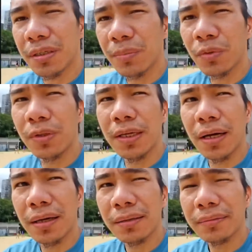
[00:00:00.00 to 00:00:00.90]

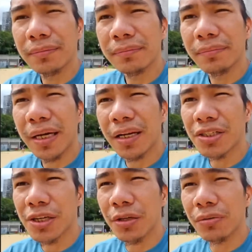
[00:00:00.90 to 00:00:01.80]
Rimulya,
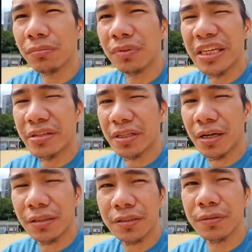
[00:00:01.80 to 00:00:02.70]
parang siya yung in
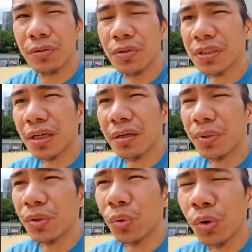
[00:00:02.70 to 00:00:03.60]
charge doon sa
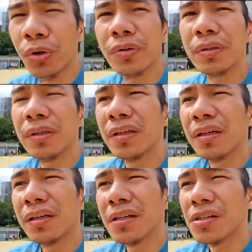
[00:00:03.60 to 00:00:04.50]
Bucor.
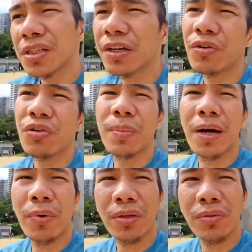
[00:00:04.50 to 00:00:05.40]
Siya
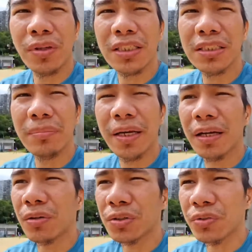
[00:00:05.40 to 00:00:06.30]
humawak noon kasi
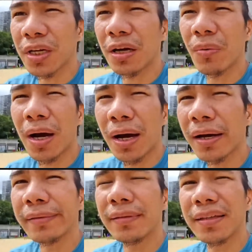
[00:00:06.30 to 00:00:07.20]
parang gusto niya
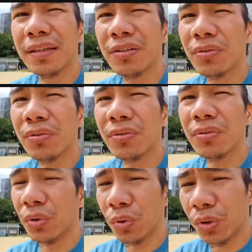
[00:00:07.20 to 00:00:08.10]
hawakan ay ah, yung
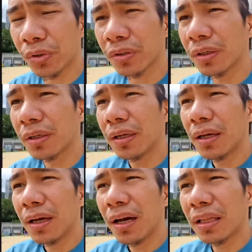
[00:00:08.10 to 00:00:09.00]
Bucor.
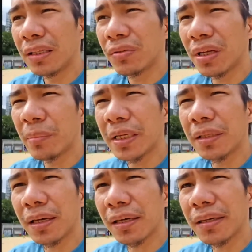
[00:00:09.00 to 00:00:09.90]
At dito
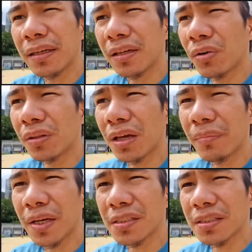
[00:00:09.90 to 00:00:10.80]
naman kay Kong
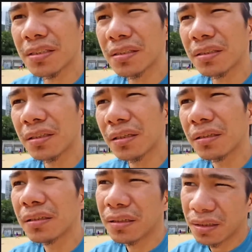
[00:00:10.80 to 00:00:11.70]
Tebes,
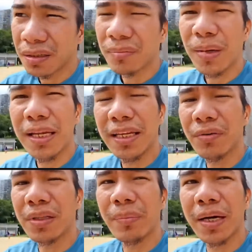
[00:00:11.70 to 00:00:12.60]

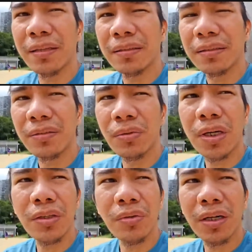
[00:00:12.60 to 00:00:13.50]
malinaw naman
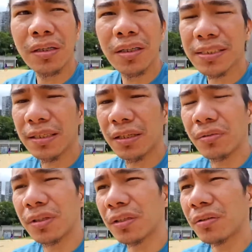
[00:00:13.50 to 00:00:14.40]
kung ano ang nasa
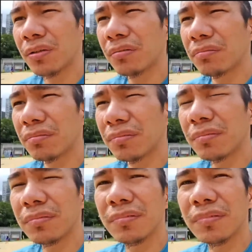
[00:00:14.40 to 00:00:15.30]
likod nito yung
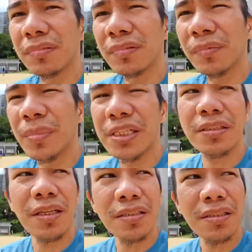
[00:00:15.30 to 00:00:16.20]
mm.
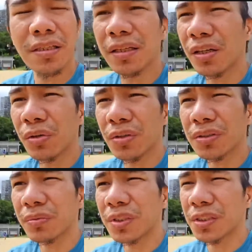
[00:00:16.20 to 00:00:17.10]
business sa
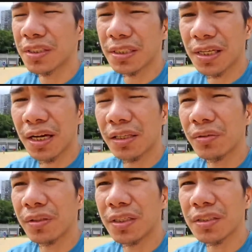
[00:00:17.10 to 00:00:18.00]
Negros which is isa nga
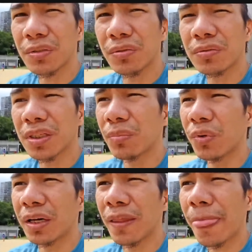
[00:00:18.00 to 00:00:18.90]
doon is yung
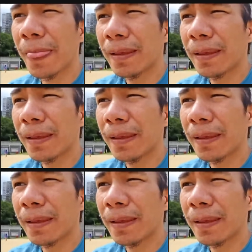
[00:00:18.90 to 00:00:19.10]
sabungan